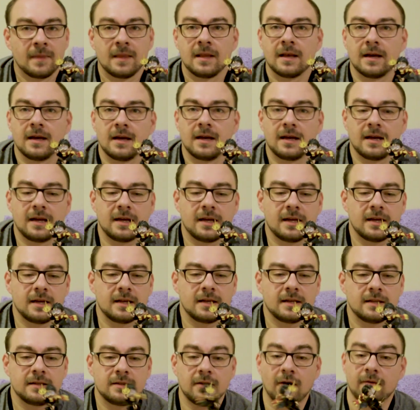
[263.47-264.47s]
Eee,
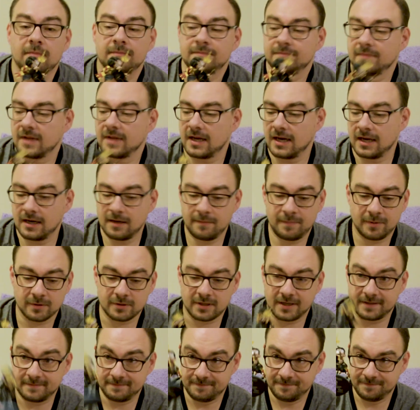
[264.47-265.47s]
no, Harry
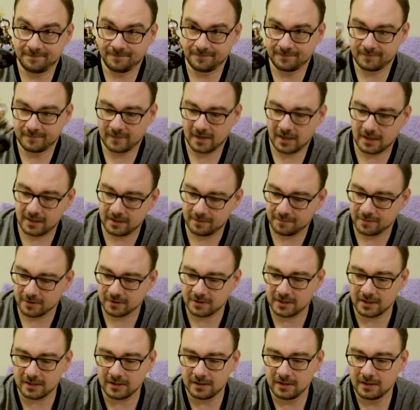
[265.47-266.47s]
Potter. Harry
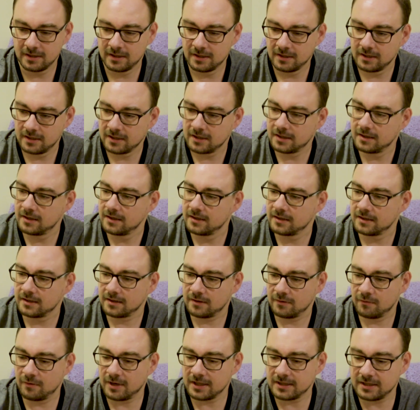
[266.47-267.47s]
Potter,
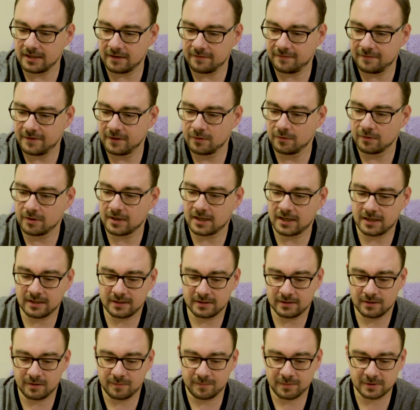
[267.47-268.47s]
ładna figurka
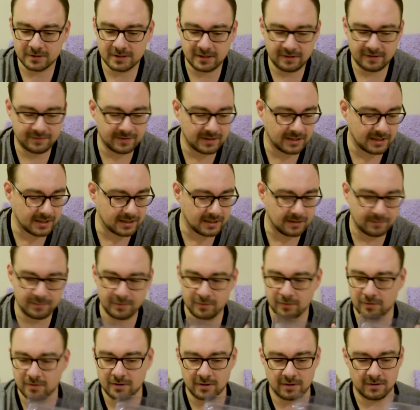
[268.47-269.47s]
do postawienia na
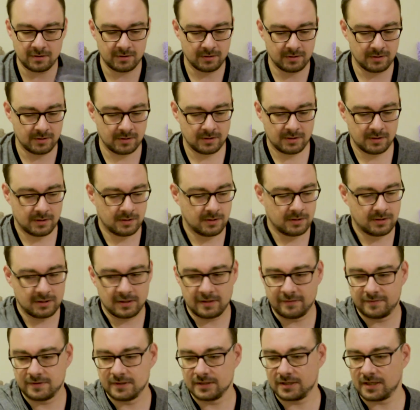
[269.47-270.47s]
biurko.
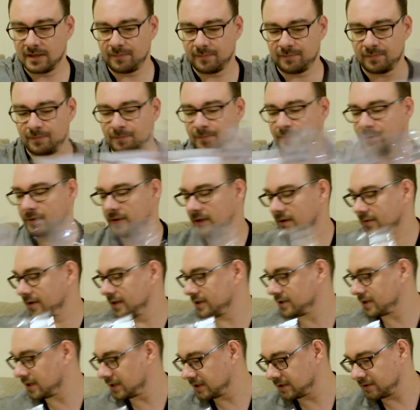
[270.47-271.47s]
Te wszystkie
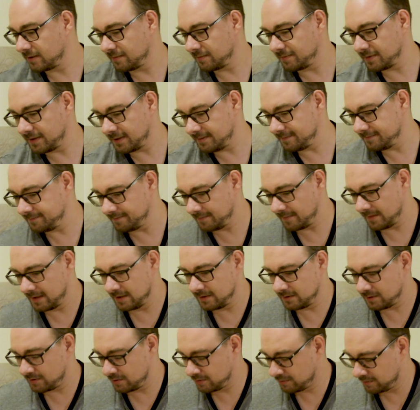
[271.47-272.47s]
pudełeczka sobie
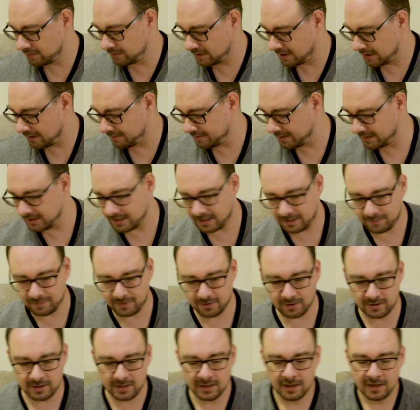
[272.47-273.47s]
zrzucamy na
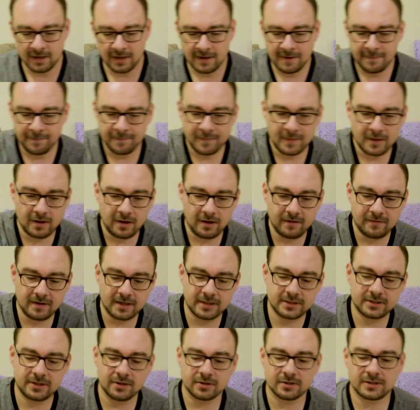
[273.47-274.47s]
bok. No i
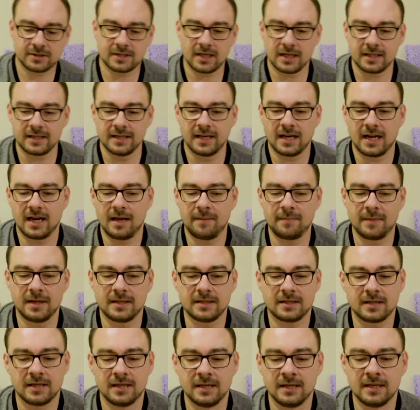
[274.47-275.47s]
wreszcie ostatni
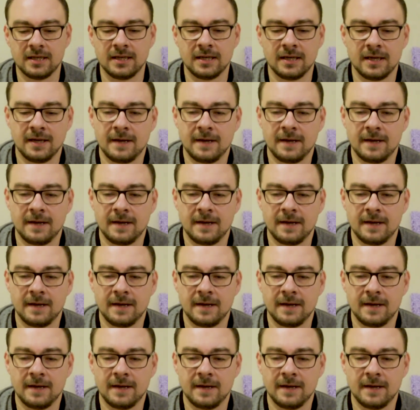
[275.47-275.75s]
element.